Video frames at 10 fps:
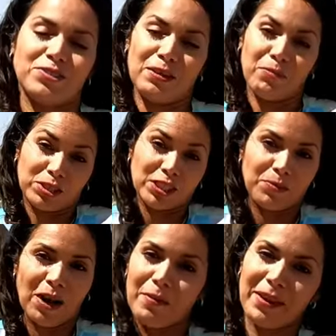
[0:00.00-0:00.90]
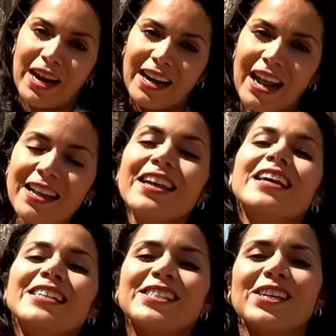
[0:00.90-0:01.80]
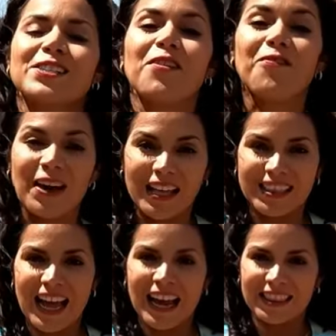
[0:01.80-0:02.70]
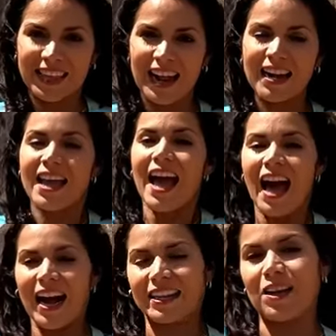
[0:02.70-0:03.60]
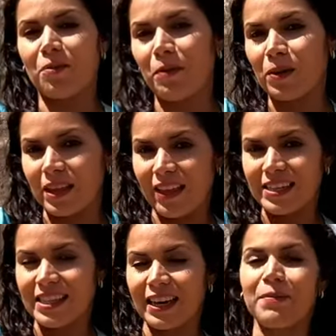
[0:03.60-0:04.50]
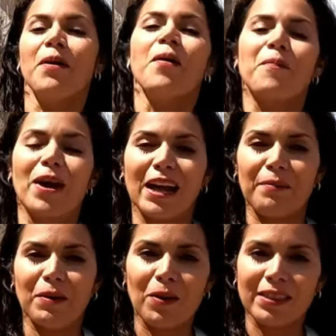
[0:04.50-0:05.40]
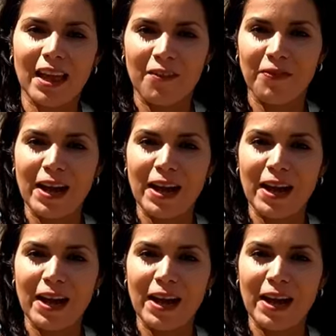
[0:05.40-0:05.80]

ayuda muchísimo a mi canal. Yo soy Brenda Catalán, aquí te dejo mi cuenta de Instagram, por acá mi cuenta de